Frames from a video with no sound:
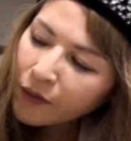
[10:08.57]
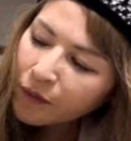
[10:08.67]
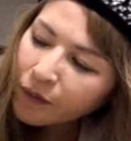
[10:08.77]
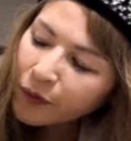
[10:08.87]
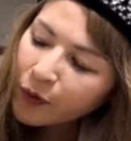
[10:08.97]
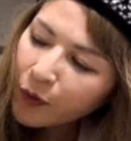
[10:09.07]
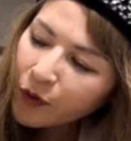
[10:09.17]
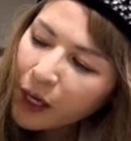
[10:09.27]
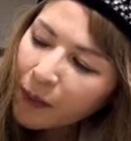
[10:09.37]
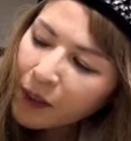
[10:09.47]
うんと
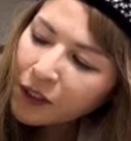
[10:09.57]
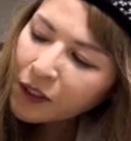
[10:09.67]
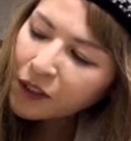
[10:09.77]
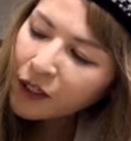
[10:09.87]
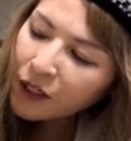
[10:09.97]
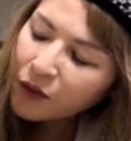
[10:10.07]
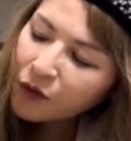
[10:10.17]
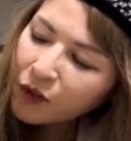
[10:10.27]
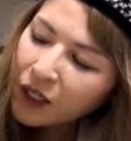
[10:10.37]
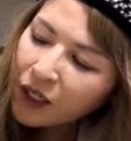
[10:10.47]
山にして
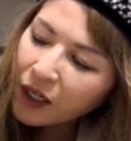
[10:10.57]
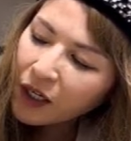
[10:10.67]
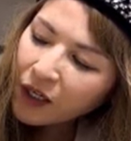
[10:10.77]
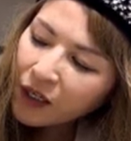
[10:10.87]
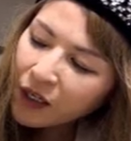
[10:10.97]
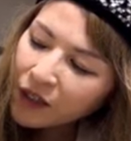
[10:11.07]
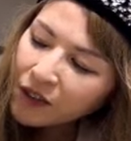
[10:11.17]
上から